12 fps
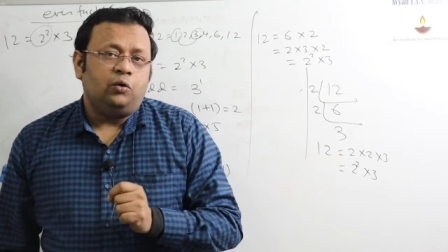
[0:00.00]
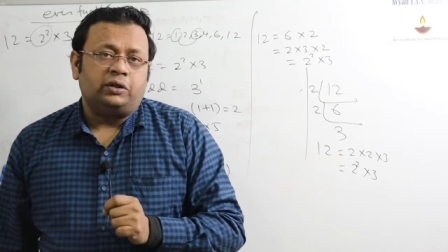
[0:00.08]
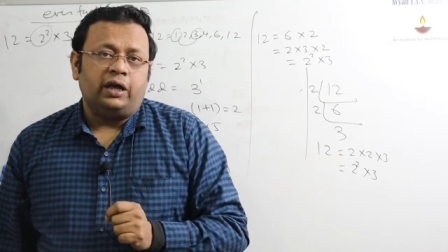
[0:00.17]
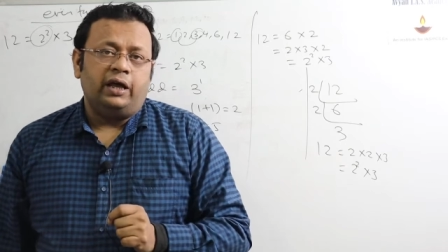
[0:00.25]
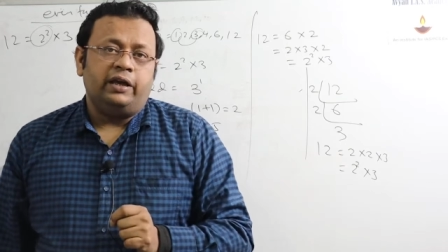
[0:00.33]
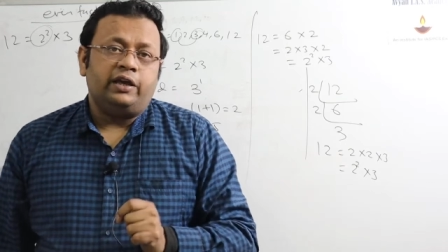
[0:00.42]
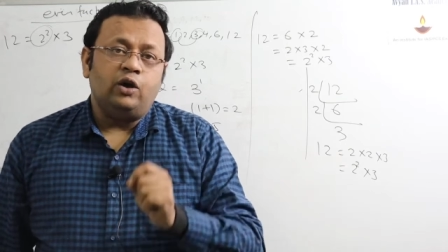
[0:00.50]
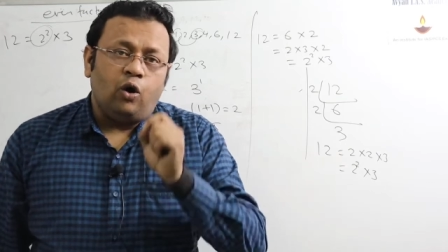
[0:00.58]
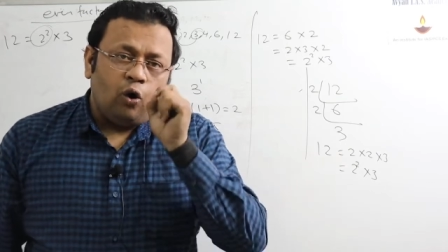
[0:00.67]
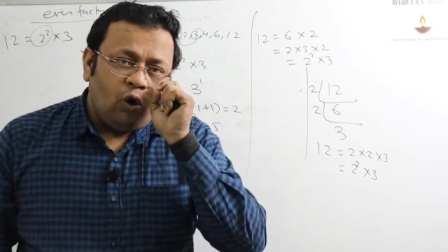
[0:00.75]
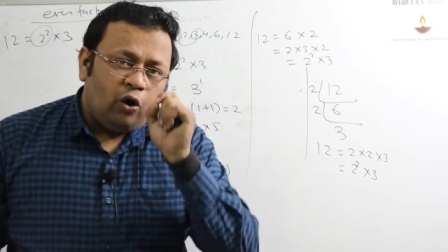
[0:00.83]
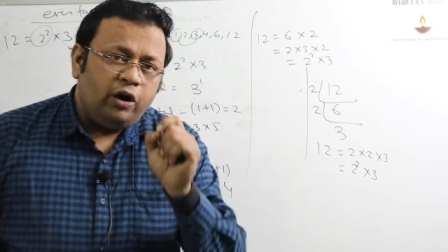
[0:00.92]
होता है कि
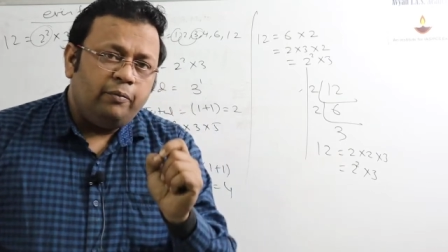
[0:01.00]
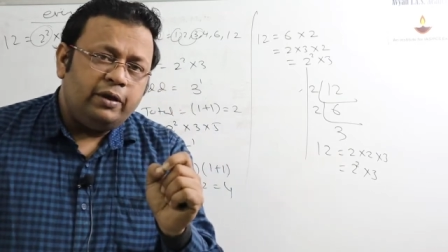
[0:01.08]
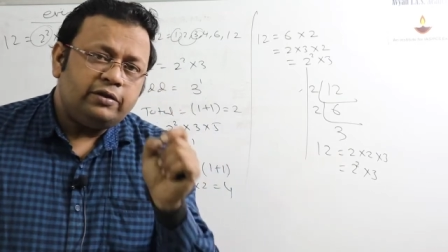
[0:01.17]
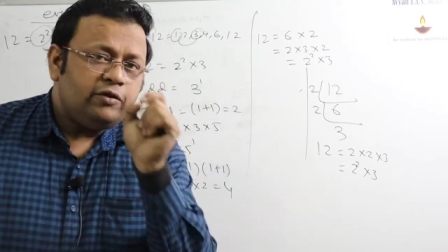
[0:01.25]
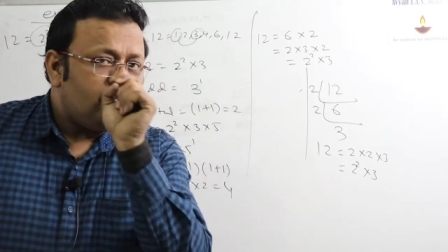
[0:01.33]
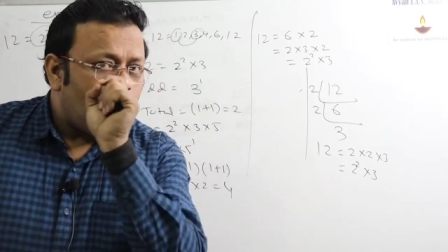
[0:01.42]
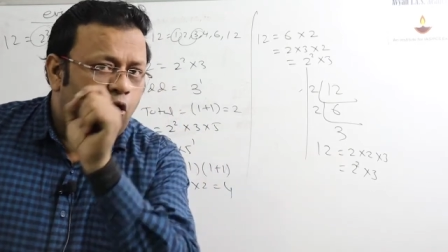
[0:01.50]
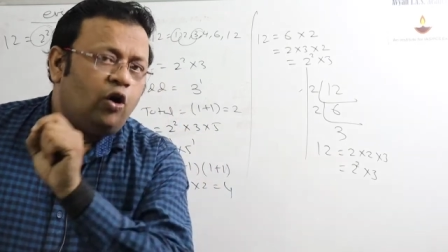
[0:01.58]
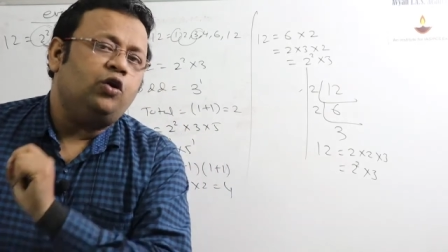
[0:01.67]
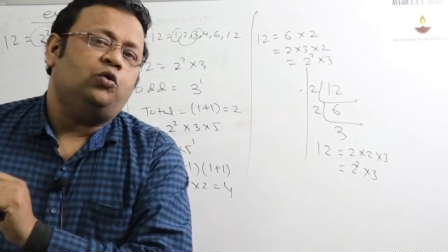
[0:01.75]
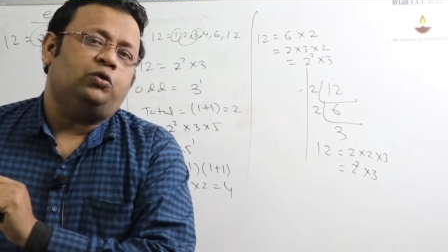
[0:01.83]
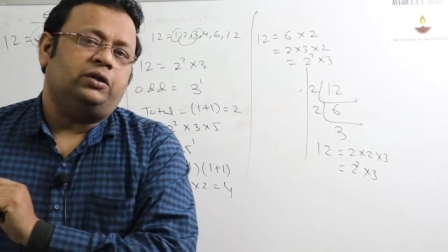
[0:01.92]
ऑड में सिर्फ
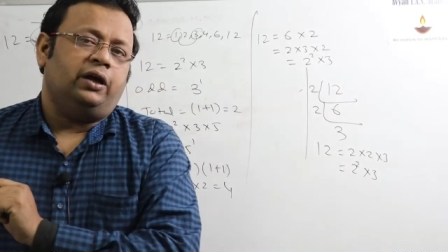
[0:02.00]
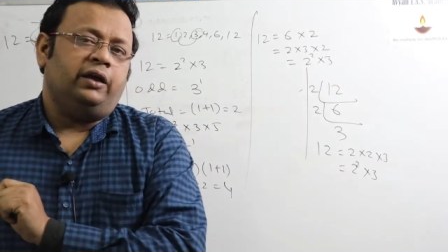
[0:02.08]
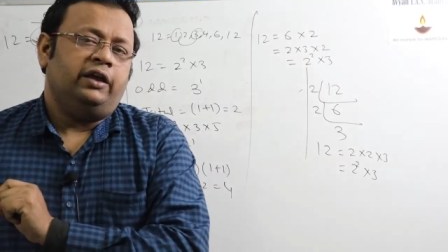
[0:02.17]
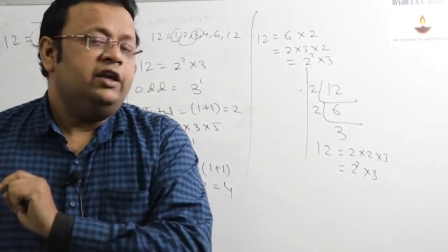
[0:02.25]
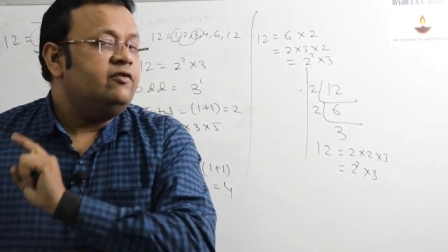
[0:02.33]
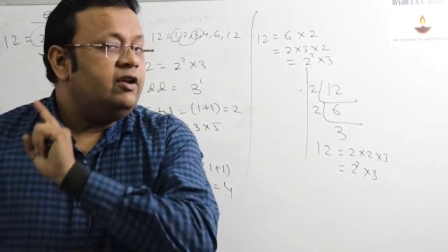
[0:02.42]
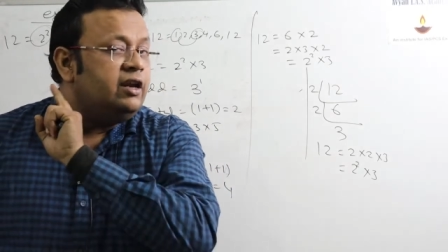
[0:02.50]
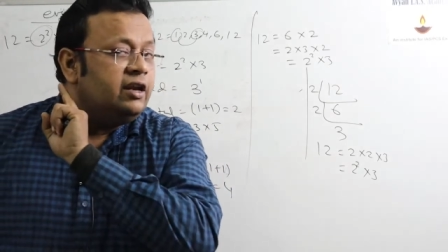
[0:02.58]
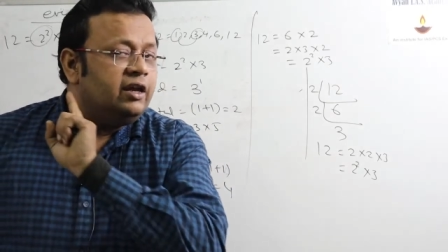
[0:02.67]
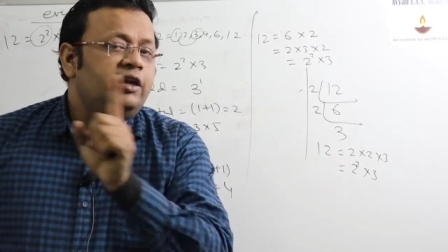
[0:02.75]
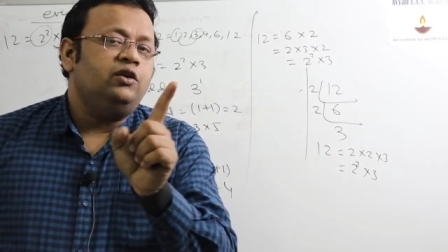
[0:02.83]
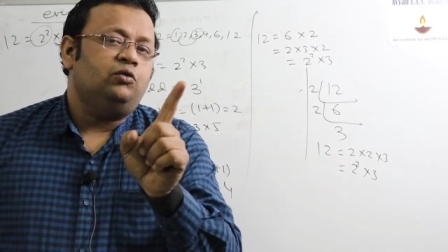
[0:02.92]
ऑड होता है इवन
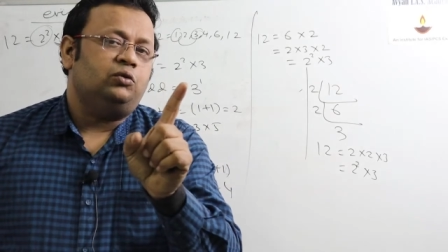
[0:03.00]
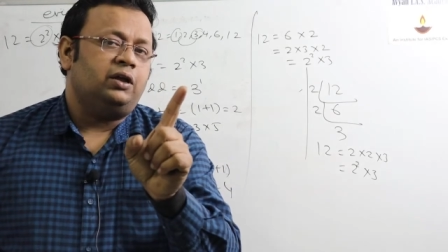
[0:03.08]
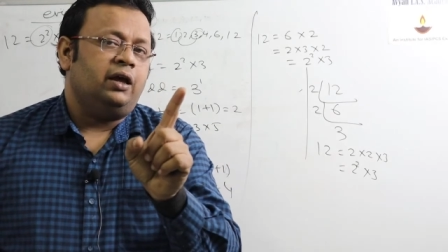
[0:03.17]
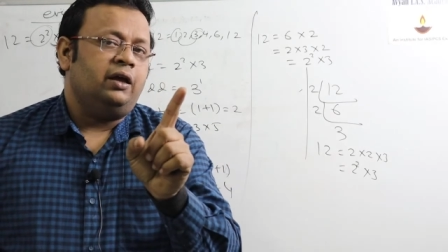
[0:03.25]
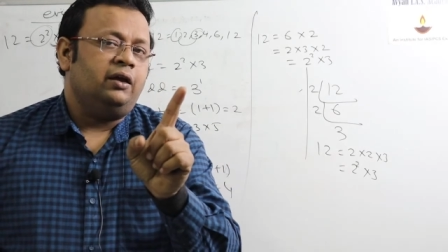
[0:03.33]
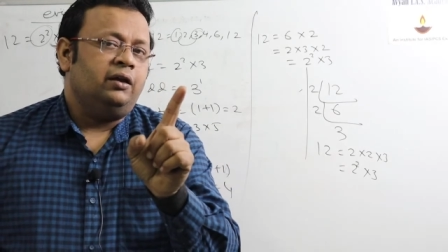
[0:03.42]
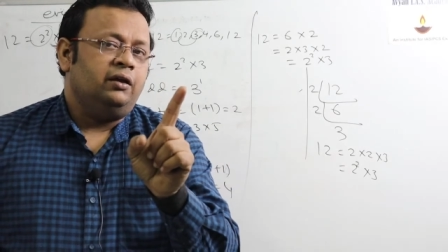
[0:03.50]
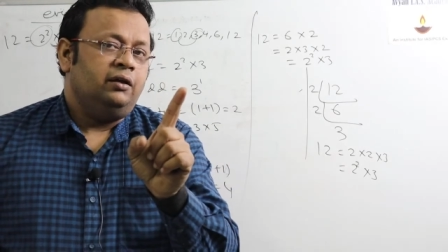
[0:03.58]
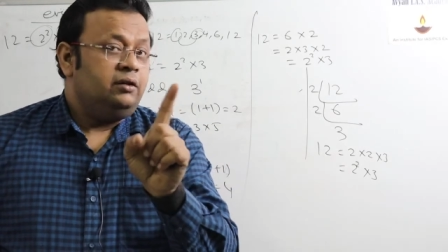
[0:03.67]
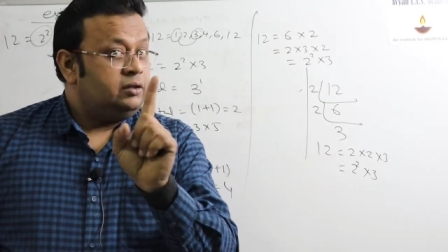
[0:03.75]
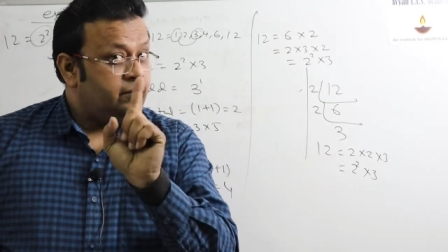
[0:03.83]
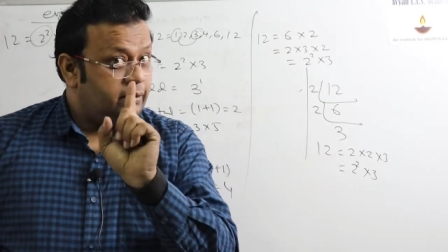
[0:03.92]
नहीं होता है
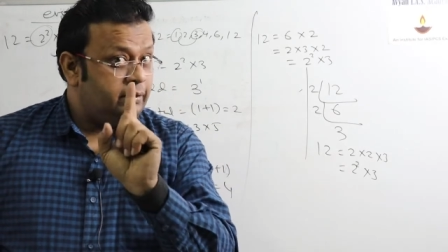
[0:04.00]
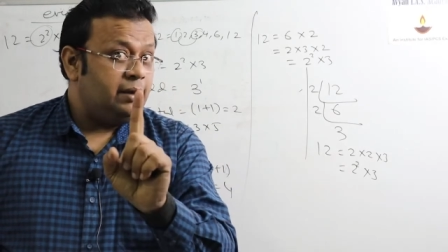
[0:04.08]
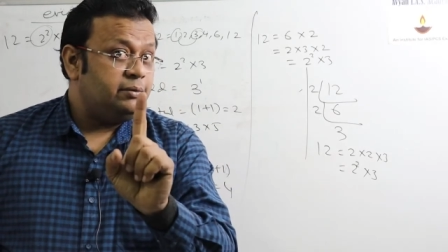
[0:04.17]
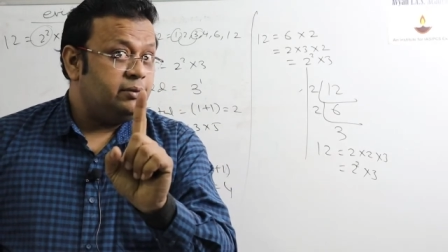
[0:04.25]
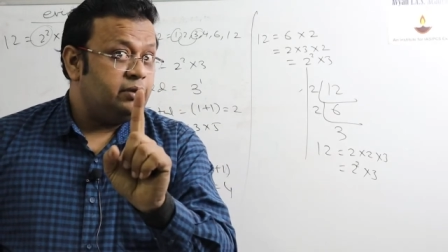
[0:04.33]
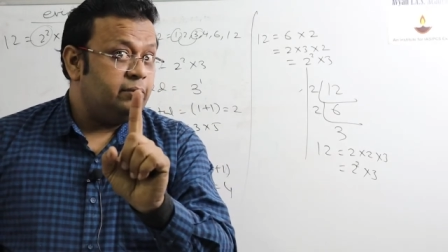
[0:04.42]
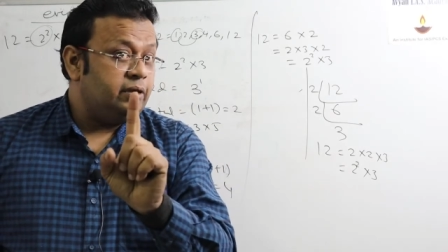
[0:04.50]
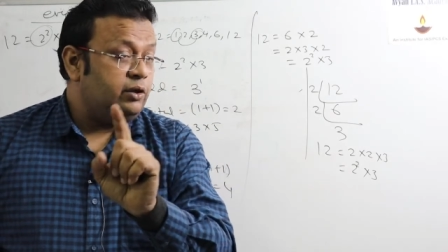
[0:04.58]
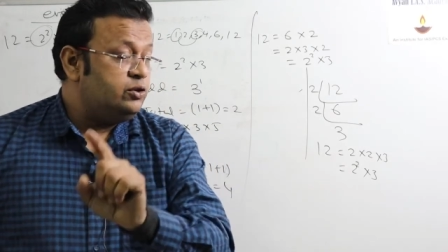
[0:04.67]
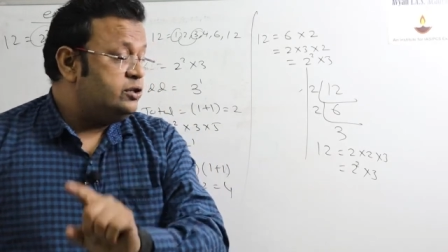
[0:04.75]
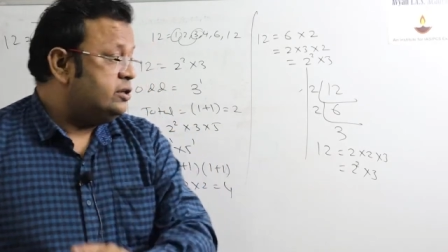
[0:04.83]
समझ ध्यान समझ समझने की कोशिश